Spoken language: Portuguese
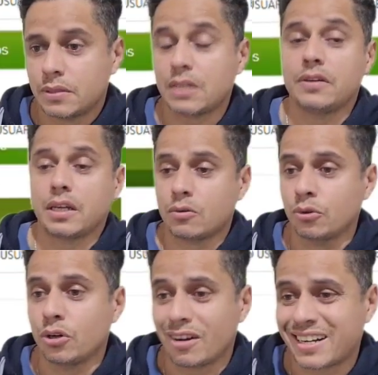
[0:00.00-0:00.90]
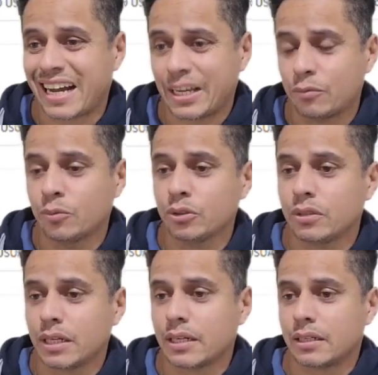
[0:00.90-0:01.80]
vocês verem que Curió caiu
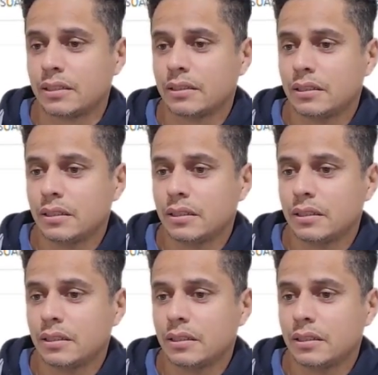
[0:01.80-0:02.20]
muito, né, cara?